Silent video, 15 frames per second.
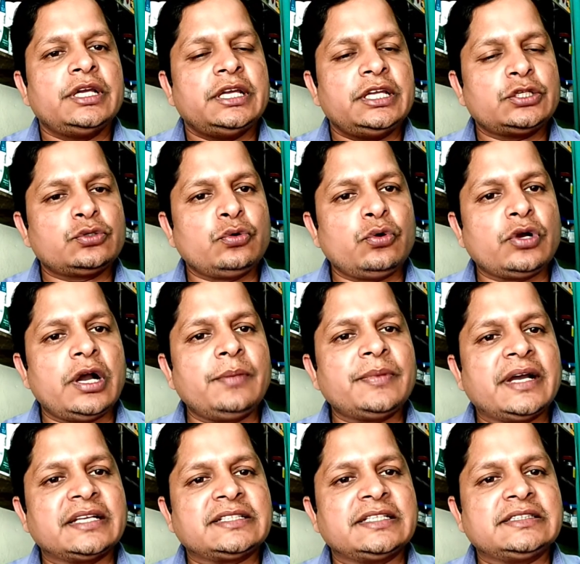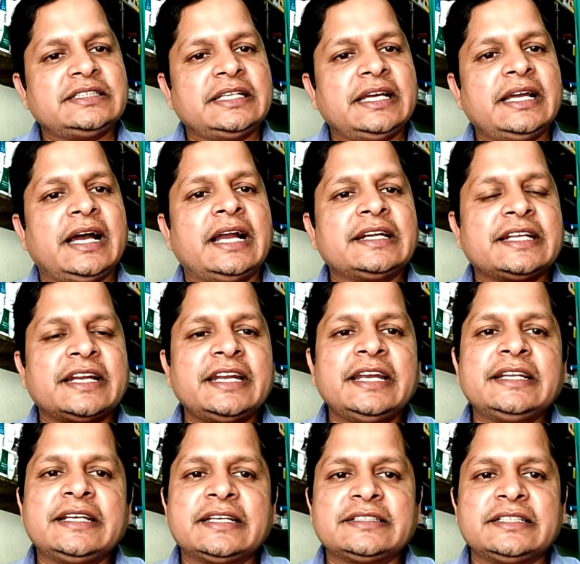इसको कम कर सकते हैं
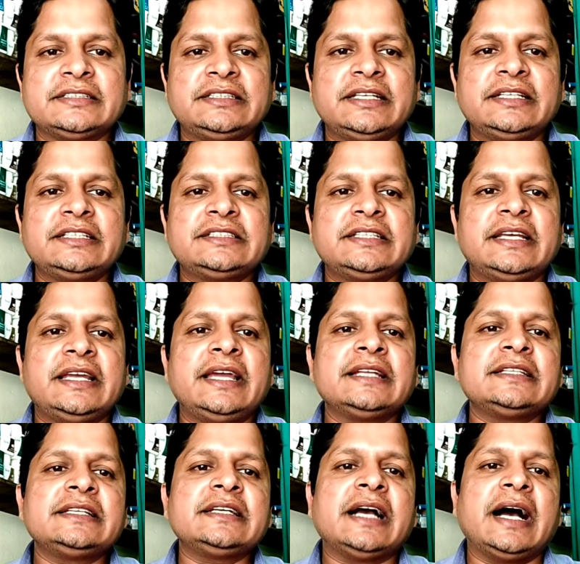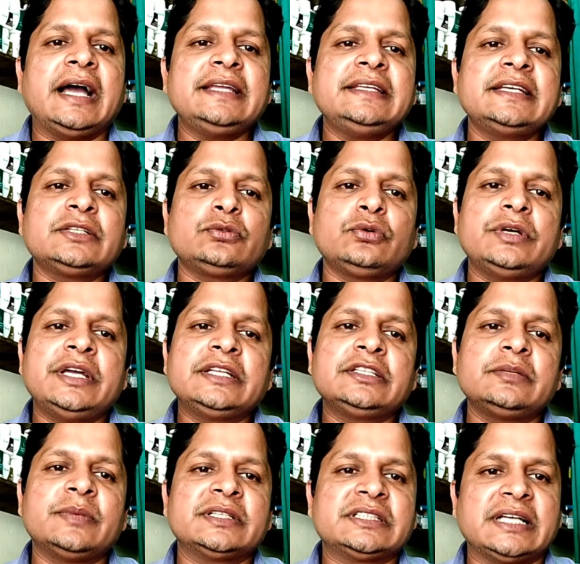अल्टरनेट कर सकते हैं जैसे एक दिन खाइए तो एक
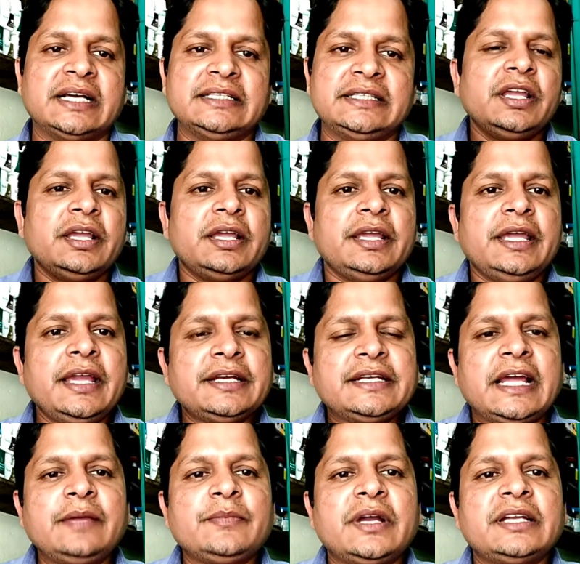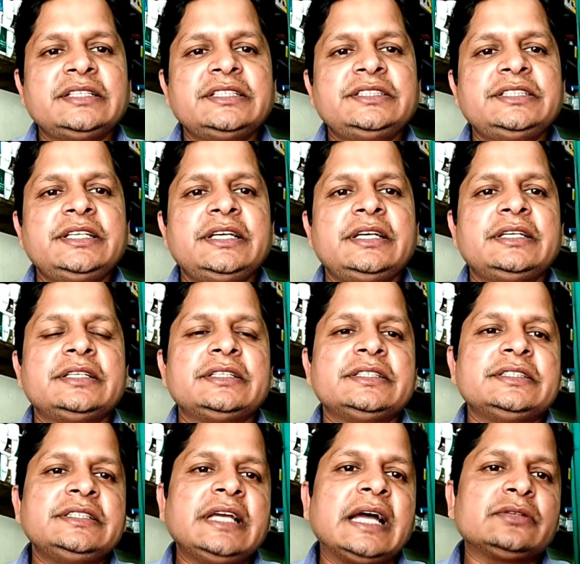दिन मत खाइए एक टाइम कर दीजिए
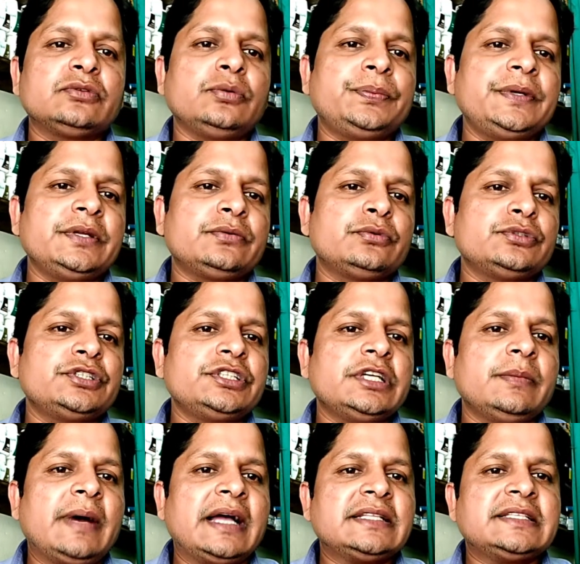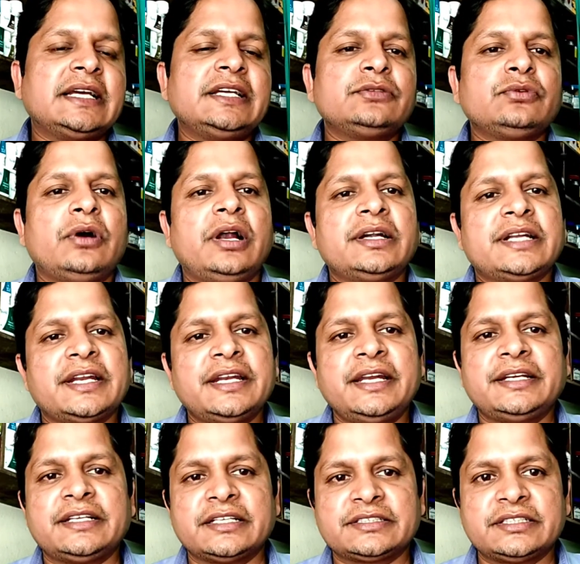या तो फिर कुछ दिन के बाद चाहिए तो
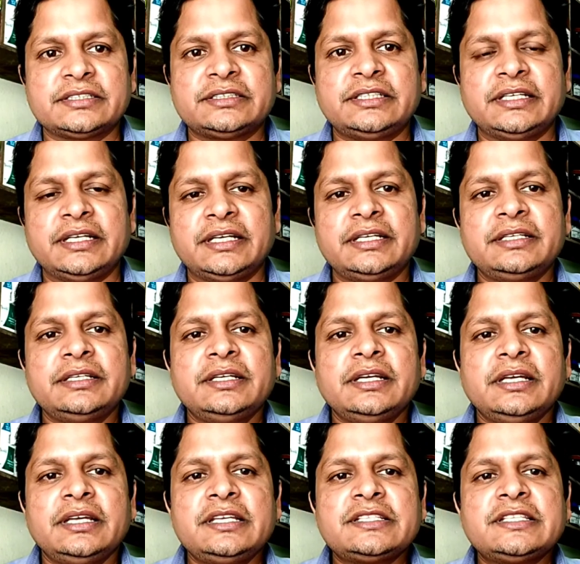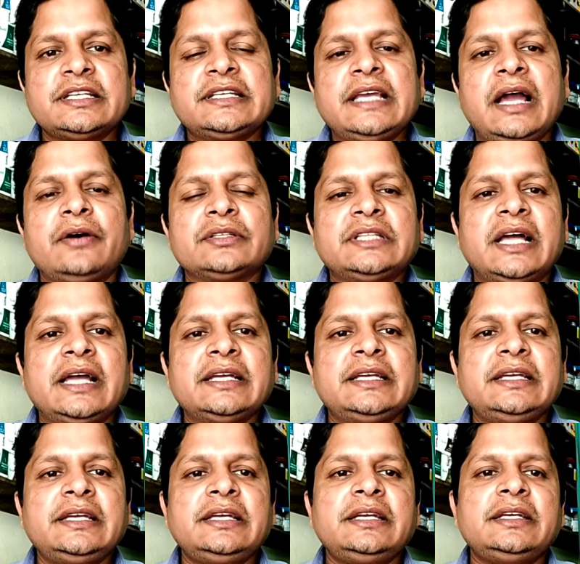अल्टरनेट कर सकते हैं इससे क्या होता है
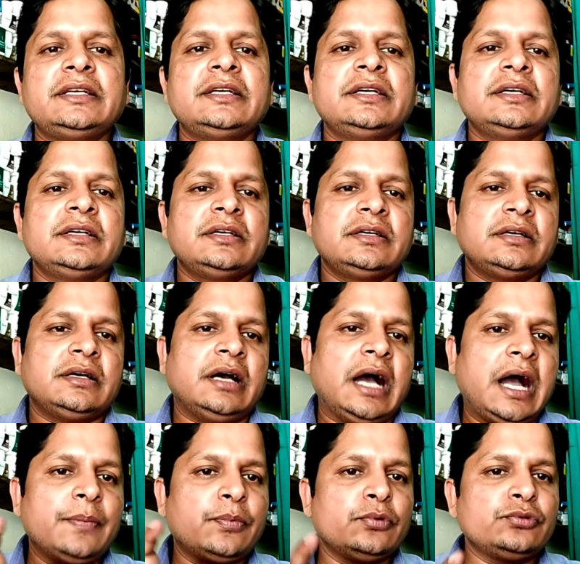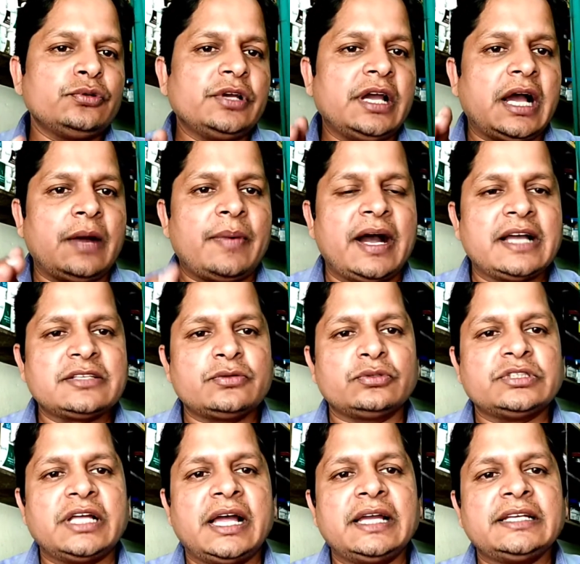कि आपको जो है आभास
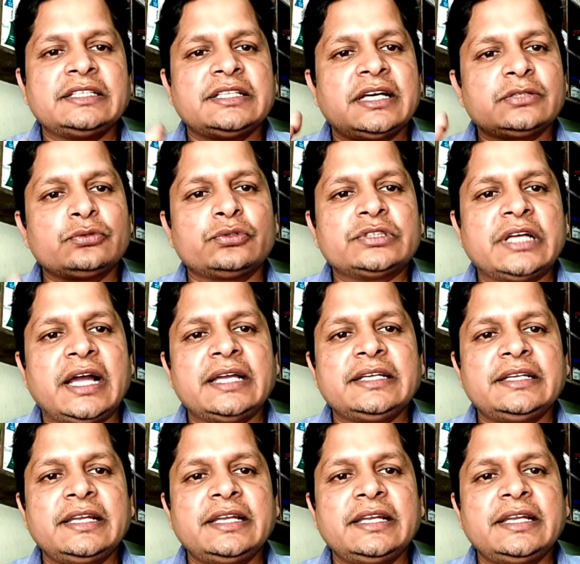होता है कि दर्द होता है कि